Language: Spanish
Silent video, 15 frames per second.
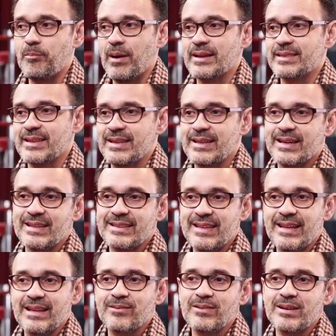aparte de que
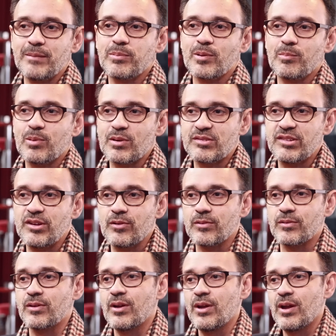tienen una proporción
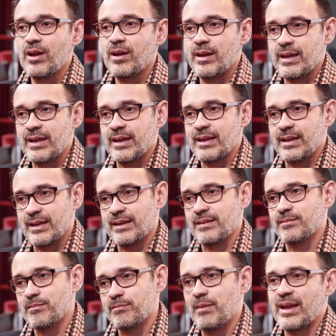eh,
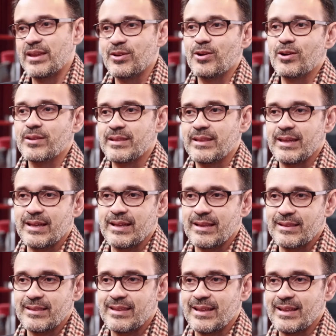eh, mayor
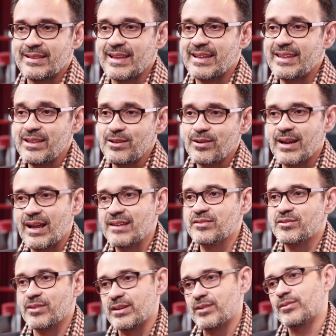de, tejido
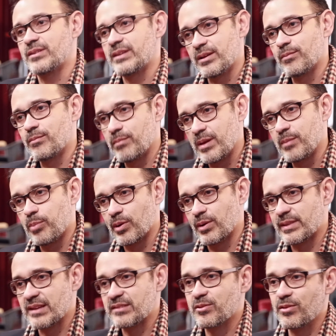graso y, por
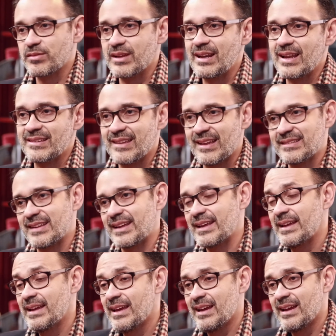otras cosas las hacen
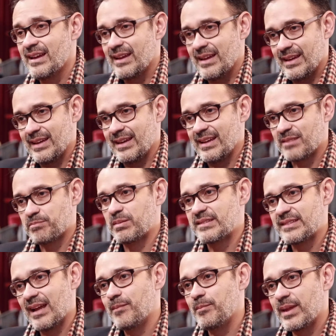eh,
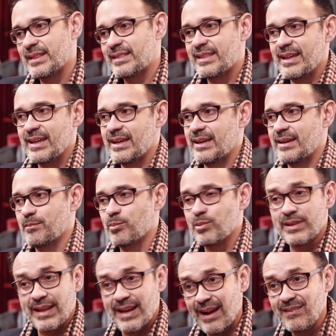especialmente
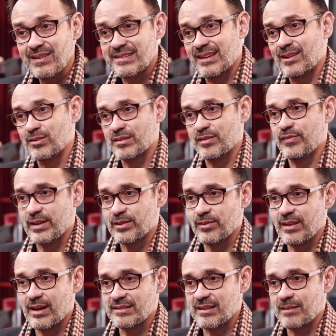vulnerables a los
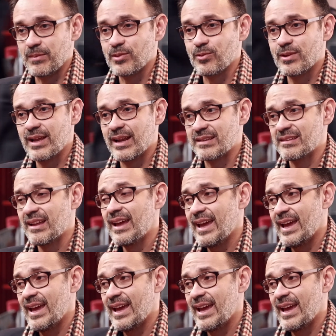efectos de las armas nucleares.